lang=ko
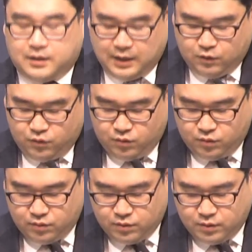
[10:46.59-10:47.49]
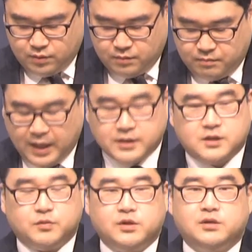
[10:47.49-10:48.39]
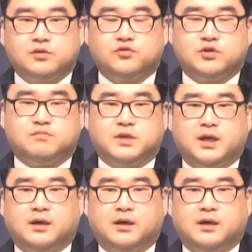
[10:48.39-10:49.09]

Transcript: 라고 말씀을 주십니다.